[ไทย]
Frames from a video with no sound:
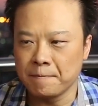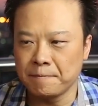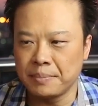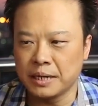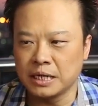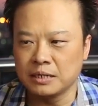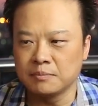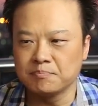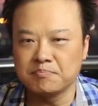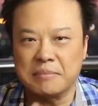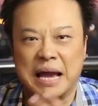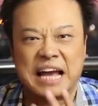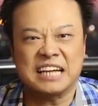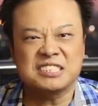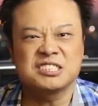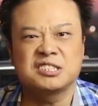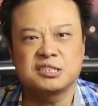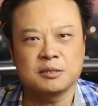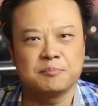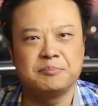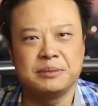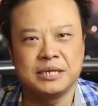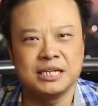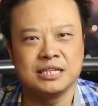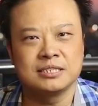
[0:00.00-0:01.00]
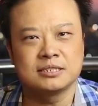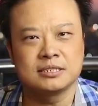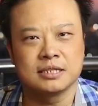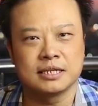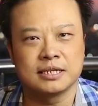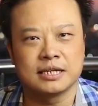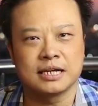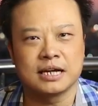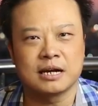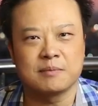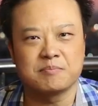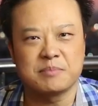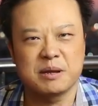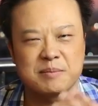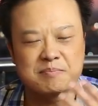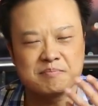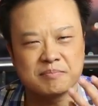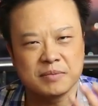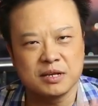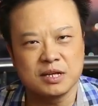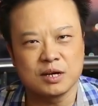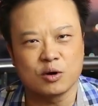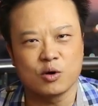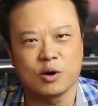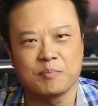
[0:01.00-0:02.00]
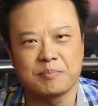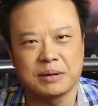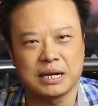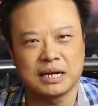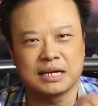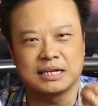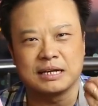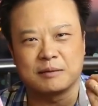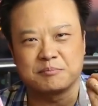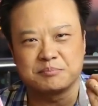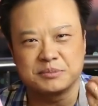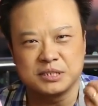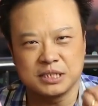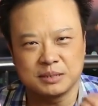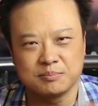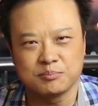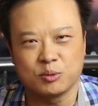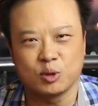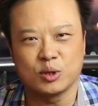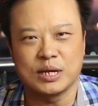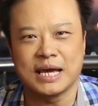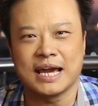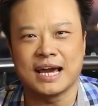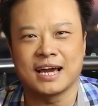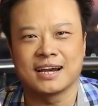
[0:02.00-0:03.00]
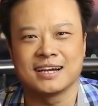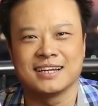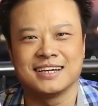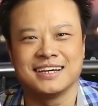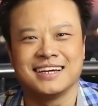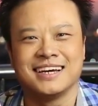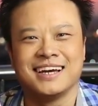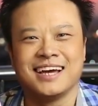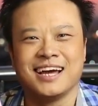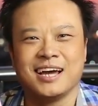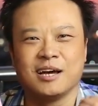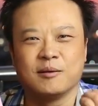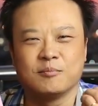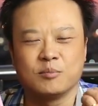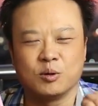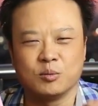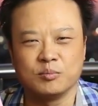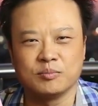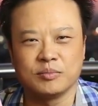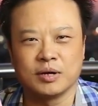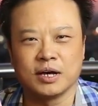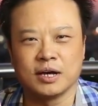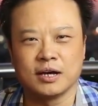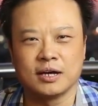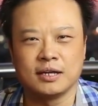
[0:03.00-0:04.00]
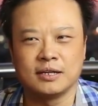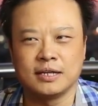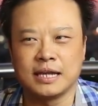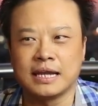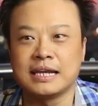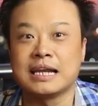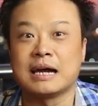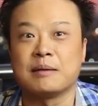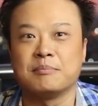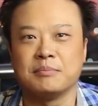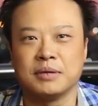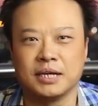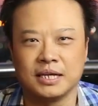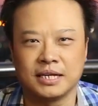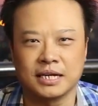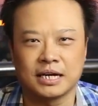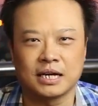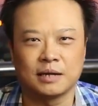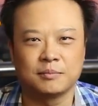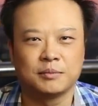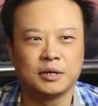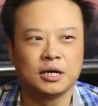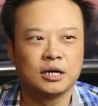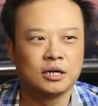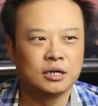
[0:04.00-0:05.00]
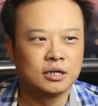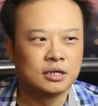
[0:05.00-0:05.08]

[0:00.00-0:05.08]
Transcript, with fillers: เป็น masterpiece เลยนะครับเป็นเรียกว่าเป็นระดับชิ้นโบแดงเลยผมแนะนำเลยนะครับ